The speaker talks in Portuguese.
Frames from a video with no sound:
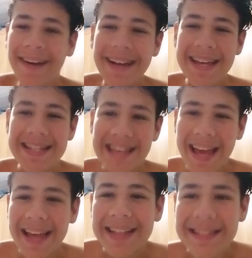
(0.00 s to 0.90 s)
Oi,
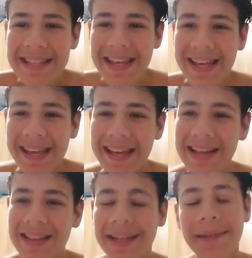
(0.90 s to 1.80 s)

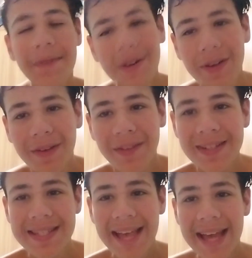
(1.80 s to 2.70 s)
gente, tudo bom com
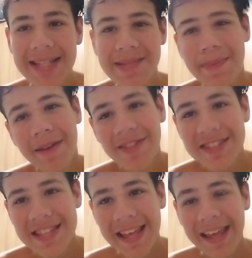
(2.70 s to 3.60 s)
vocês? Para
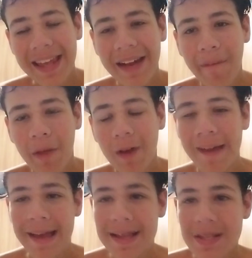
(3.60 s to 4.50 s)
você que não me
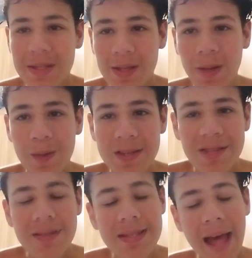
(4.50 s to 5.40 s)
conhece, eu sou Luiz
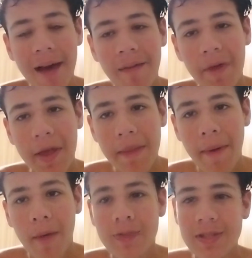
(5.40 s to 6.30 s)
Gustavo e
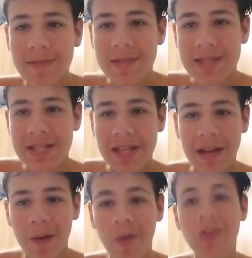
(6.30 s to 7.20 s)
bom, se você já é
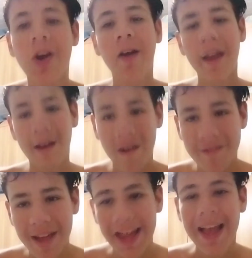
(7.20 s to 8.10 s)
novo ou é
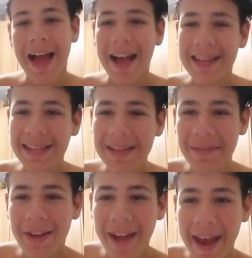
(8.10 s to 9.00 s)
nova aqui no
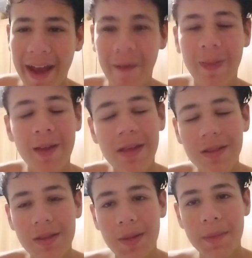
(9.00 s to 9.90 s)
meu canal do
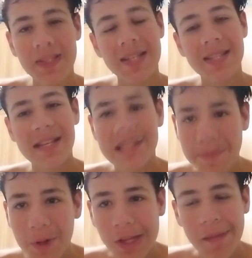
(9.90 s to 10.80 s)
YouTube, já seja
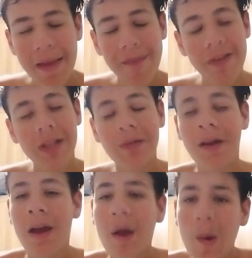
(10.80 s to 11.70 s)
muito bem-vindo
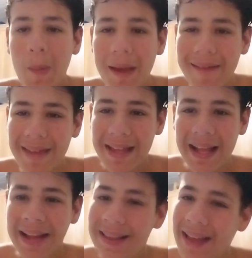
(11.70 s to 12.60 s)
ou
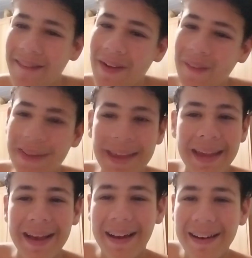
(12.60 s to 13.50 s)
bem-vinda, tá bom?
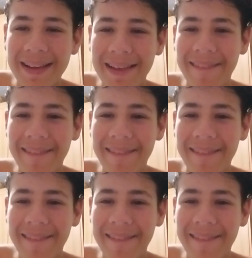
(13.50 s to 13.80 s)
E roda a